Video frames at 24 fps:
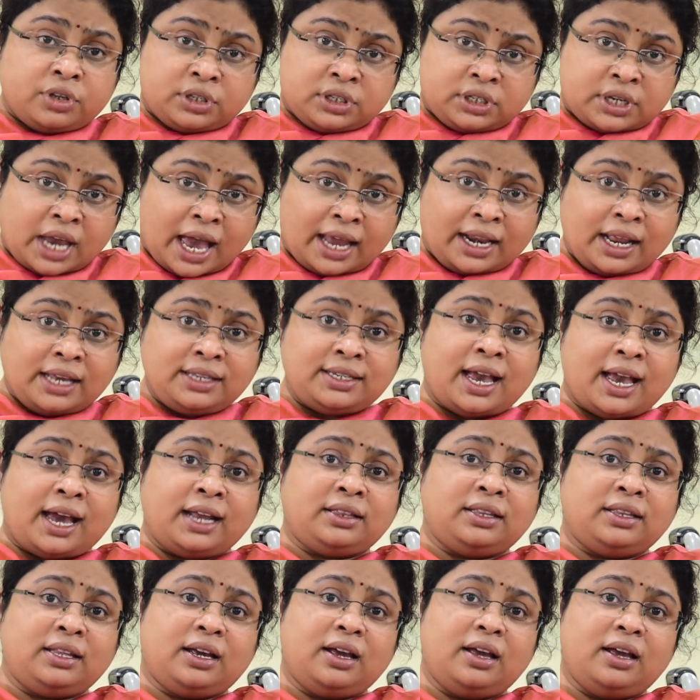చాలా
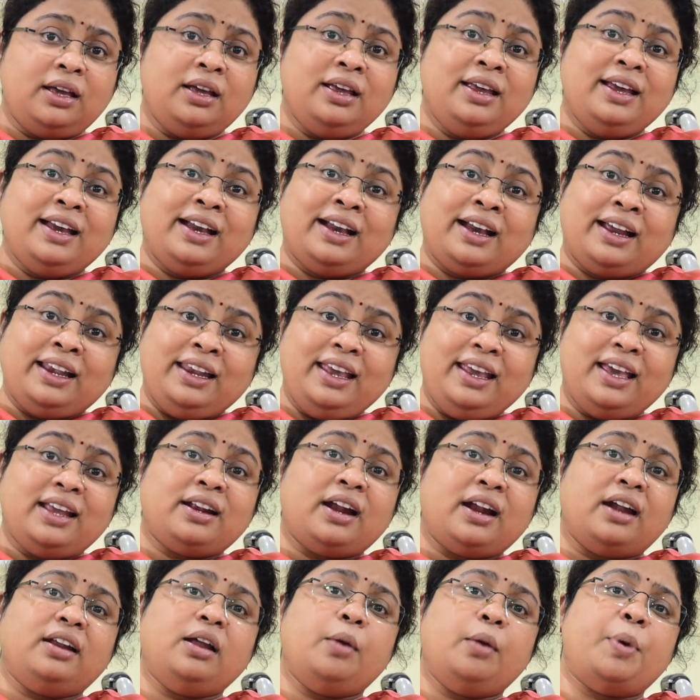జాగ్రత్తగా క్లియర్
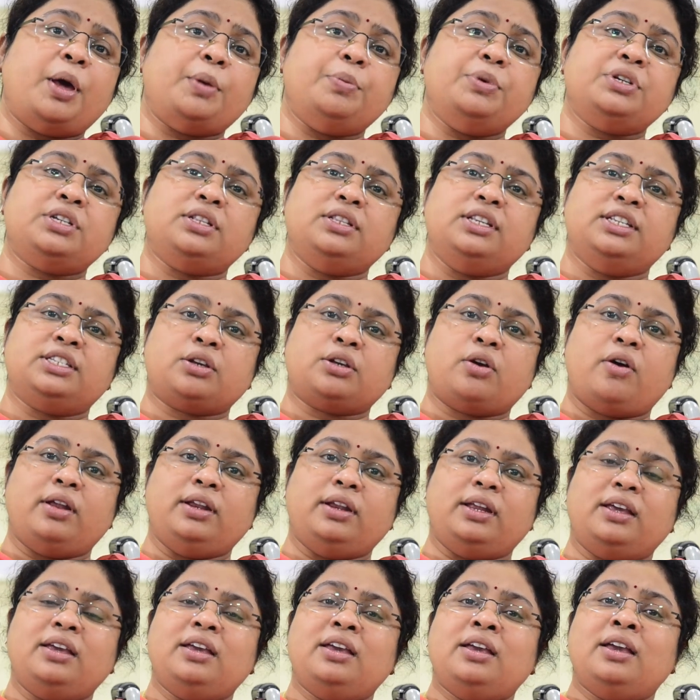కట్గా పర్మిషన్
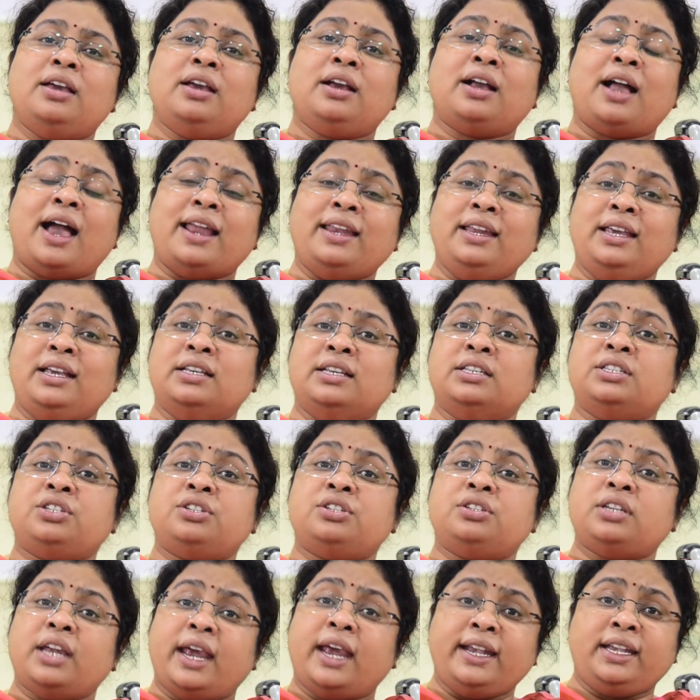తీసుకోవాలి కానీ
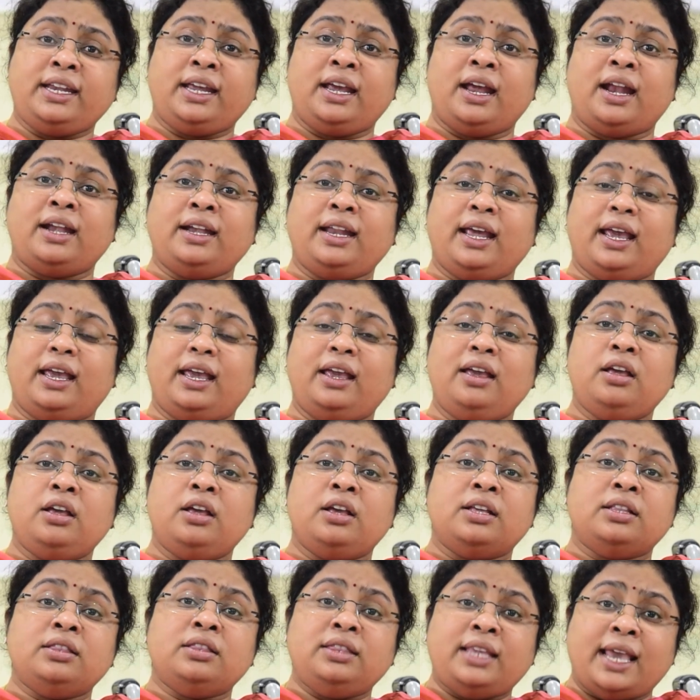స్టేట్కి అంటే
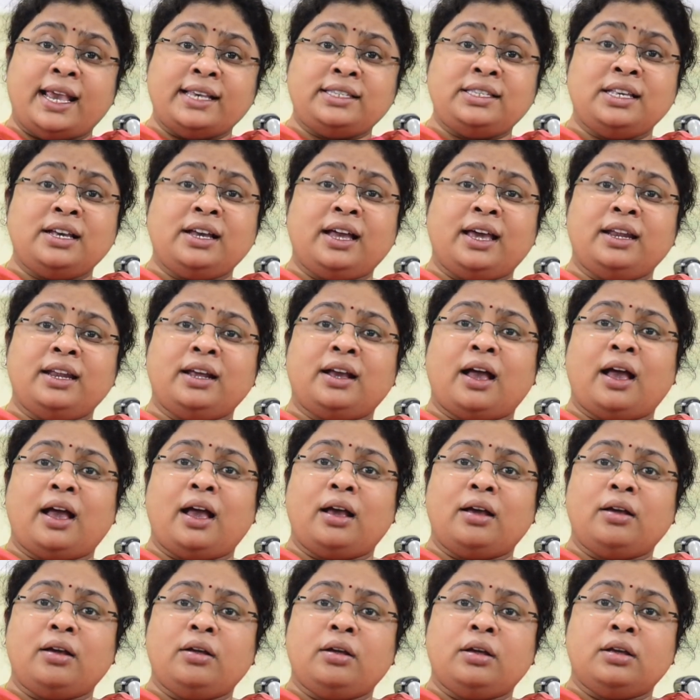దేశం కనుక
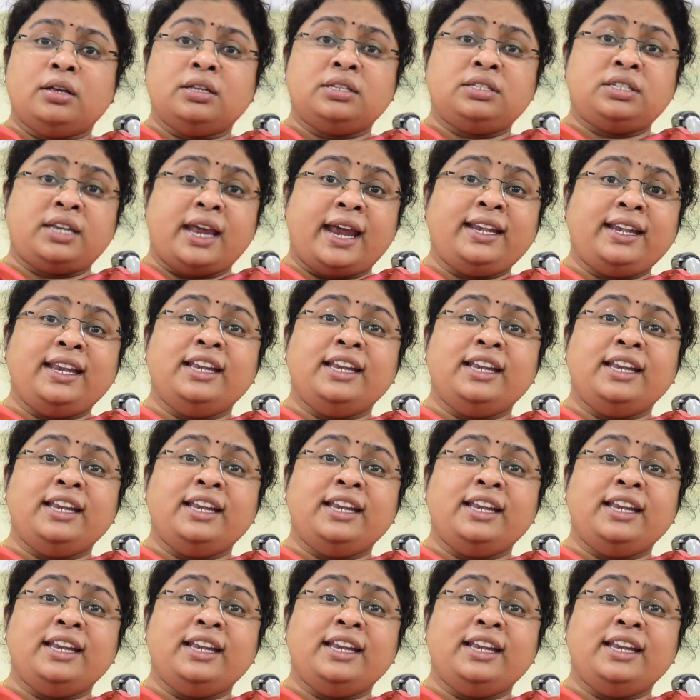స్టేట్